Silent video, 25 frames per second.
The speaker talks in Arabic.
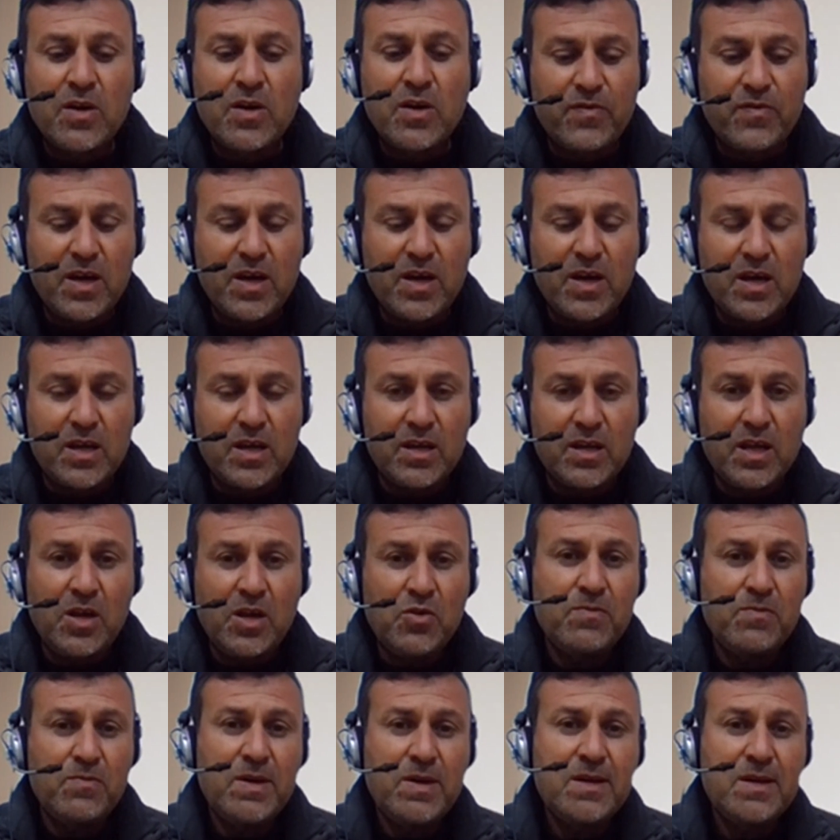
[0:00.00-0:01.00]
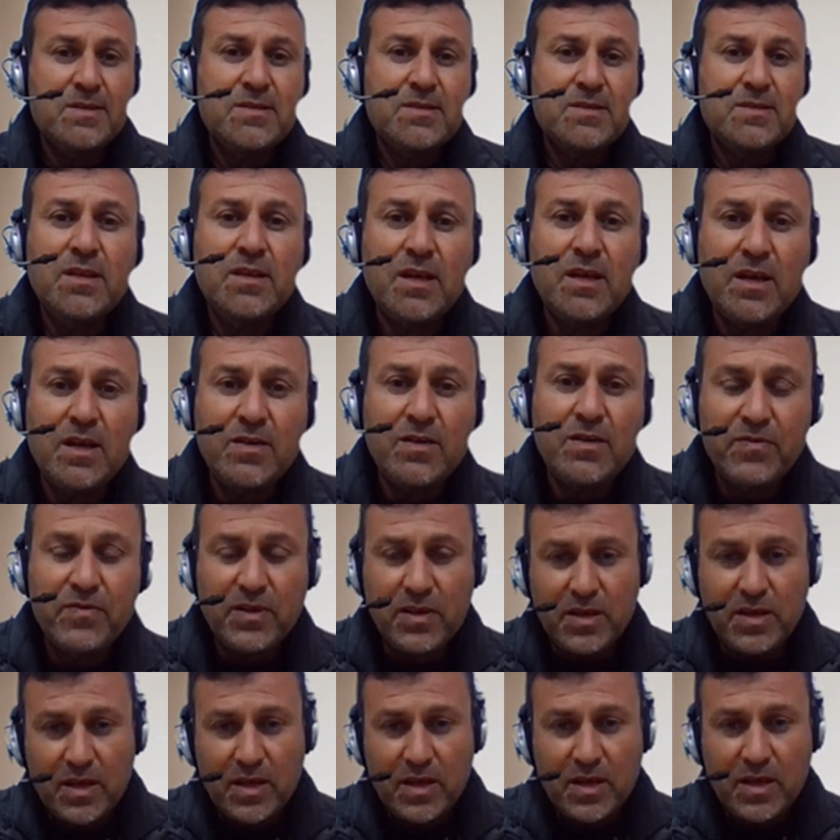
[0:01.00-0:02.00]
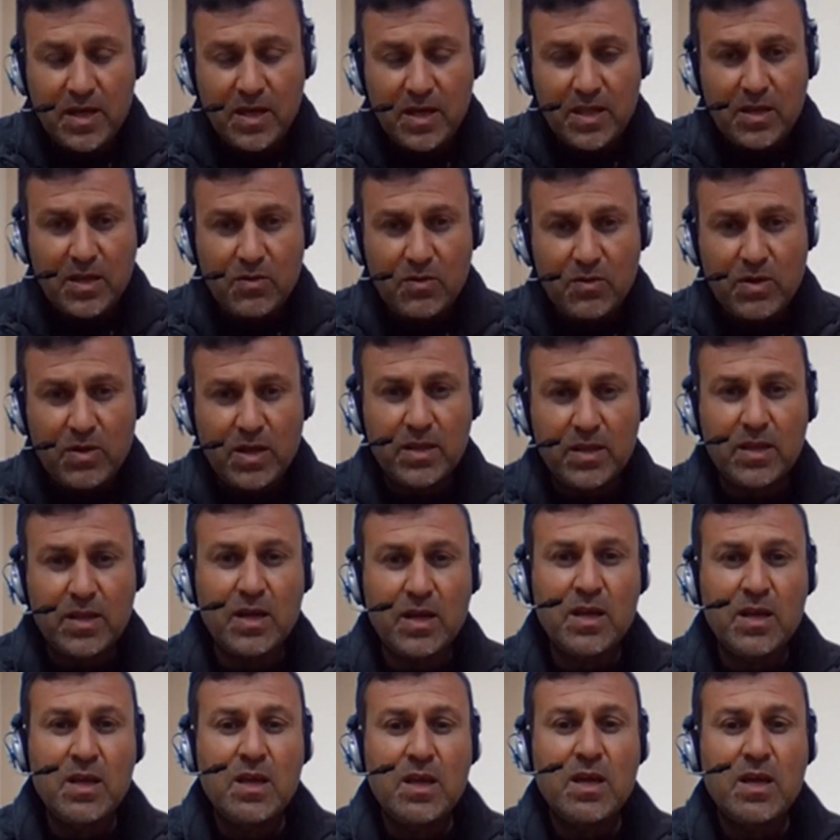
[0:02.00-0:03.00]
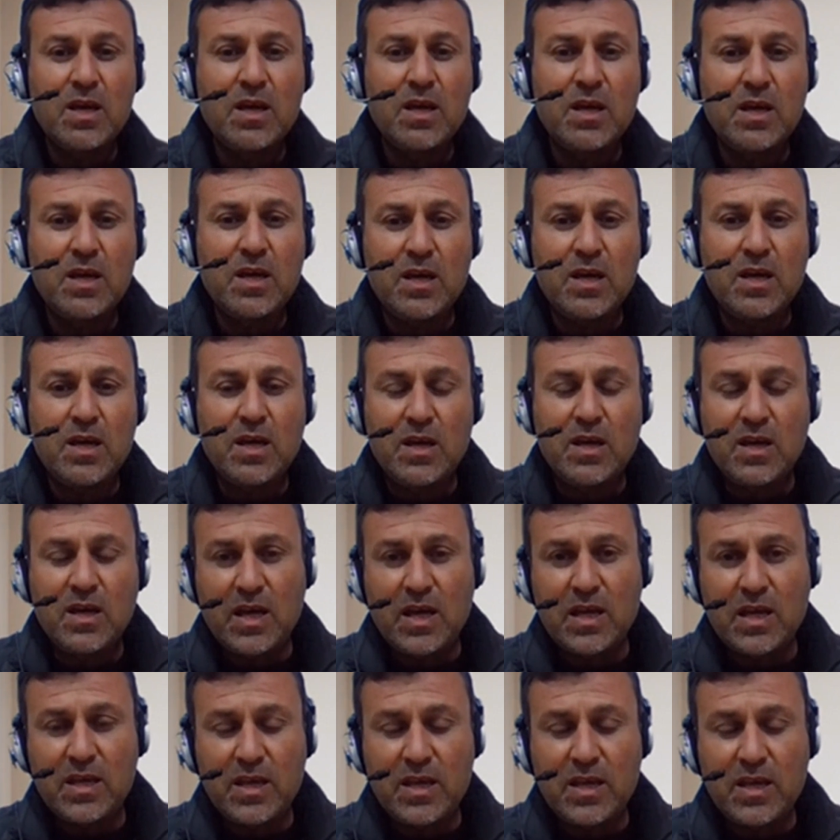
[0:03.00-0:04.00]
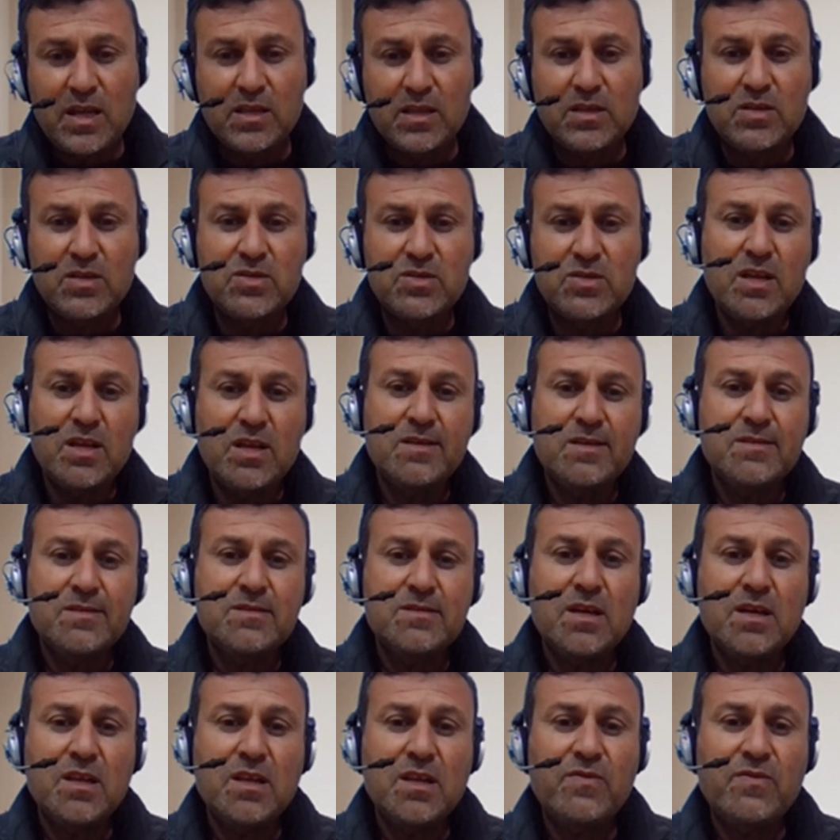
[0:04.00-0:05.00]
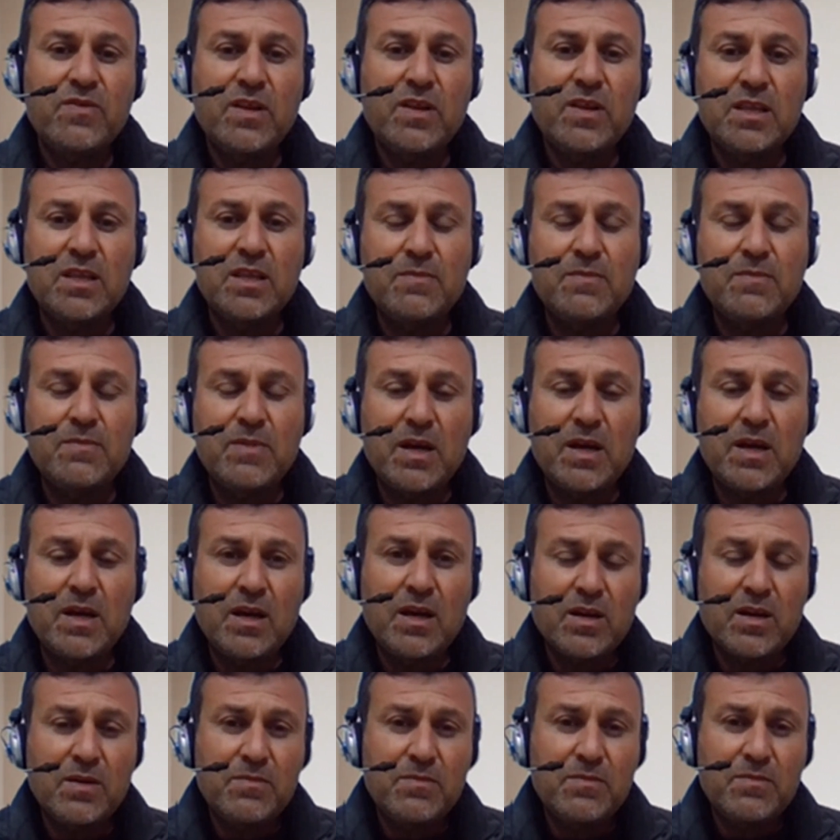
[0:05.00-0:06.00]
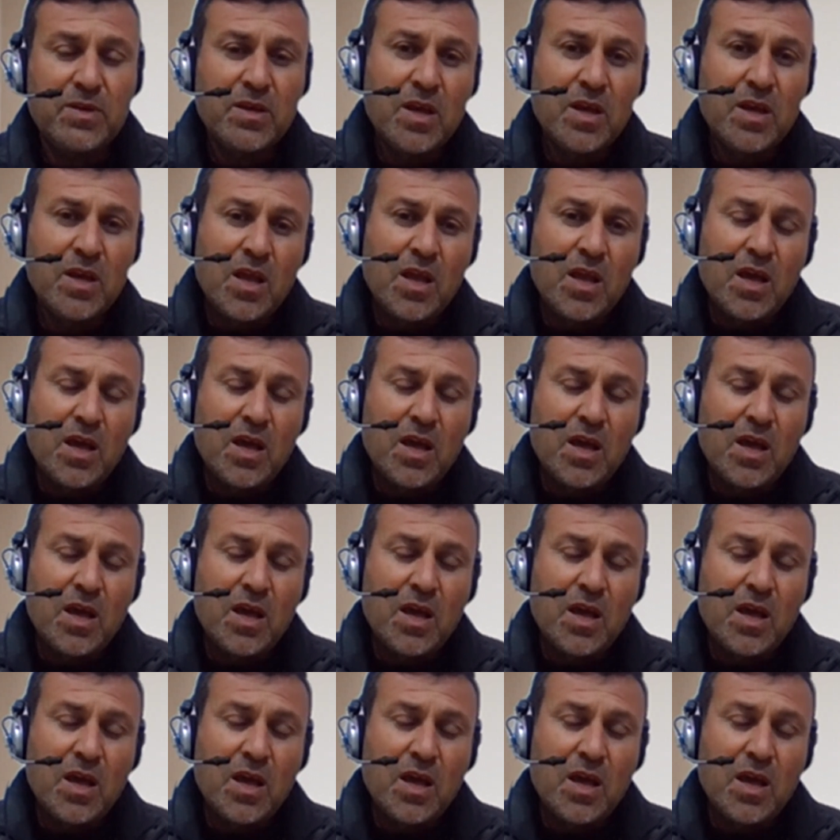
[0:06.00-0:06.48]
فنحن ما زلنا في هذه الوحدة آه، أي الاتجاه الإنساني في الأدب العربي